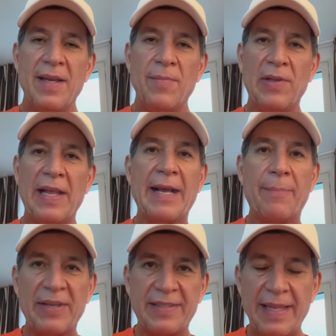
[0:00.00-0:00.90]
pues, la
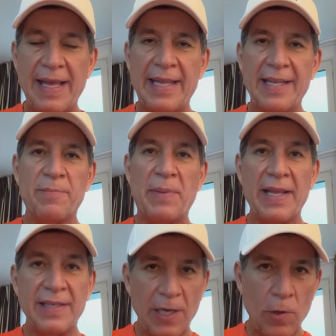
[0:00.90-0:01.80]
capacidad, la
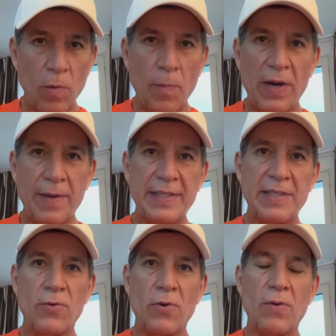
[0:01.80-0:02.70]
experiencia como para
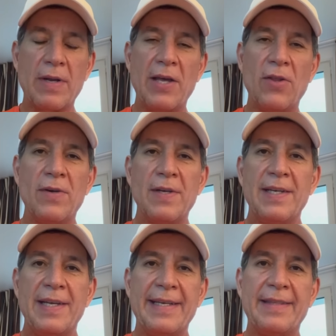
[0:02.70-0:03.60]
haberse colocado
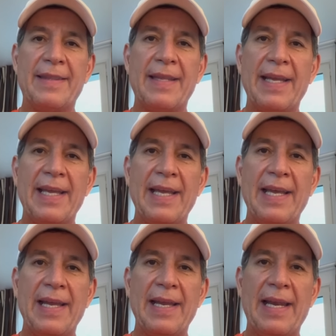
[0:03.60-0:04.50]

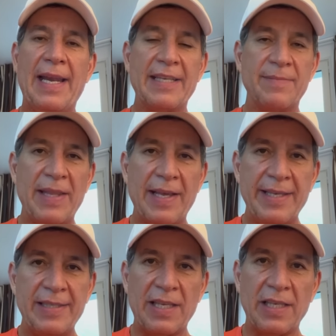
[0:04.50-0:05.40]
entre las
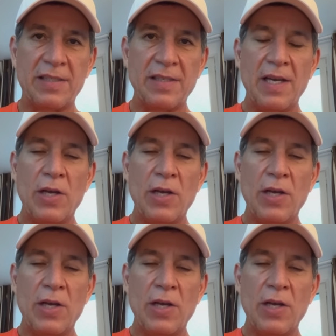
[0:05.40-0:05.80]
medallistas.